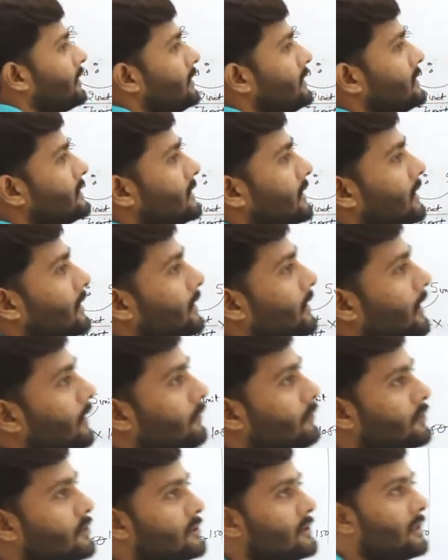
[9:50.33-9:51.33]
इस तरह का
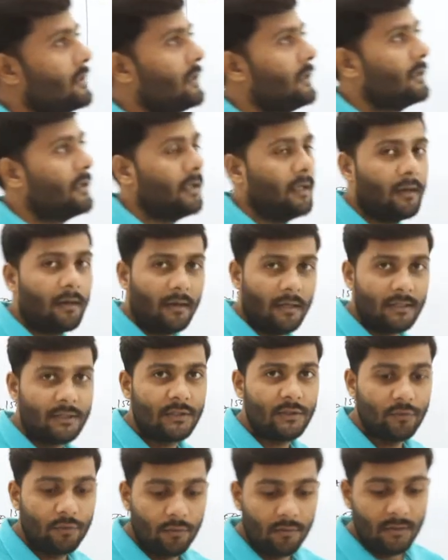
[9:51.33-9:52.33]
क्वेश्चन देखिए
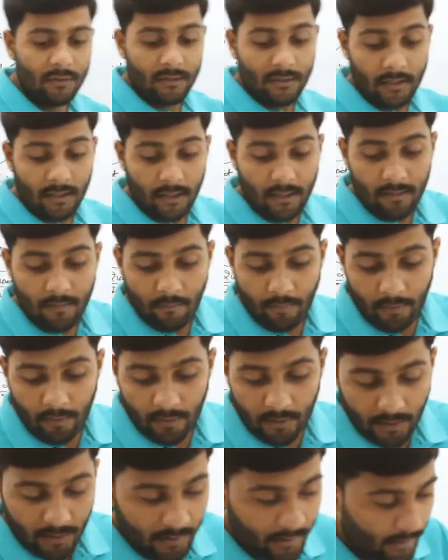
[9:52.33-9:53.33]
रेशियो इतना
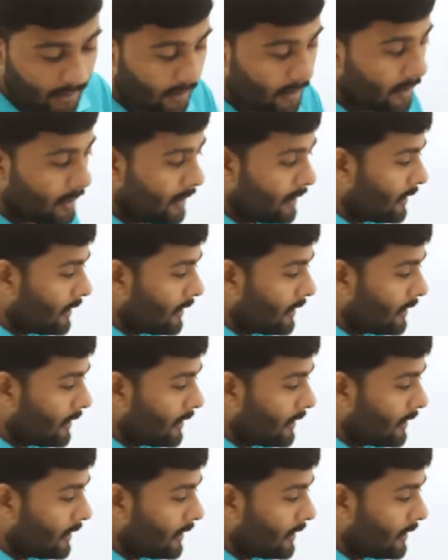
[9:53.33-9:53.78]
इम्पोर्टेंट है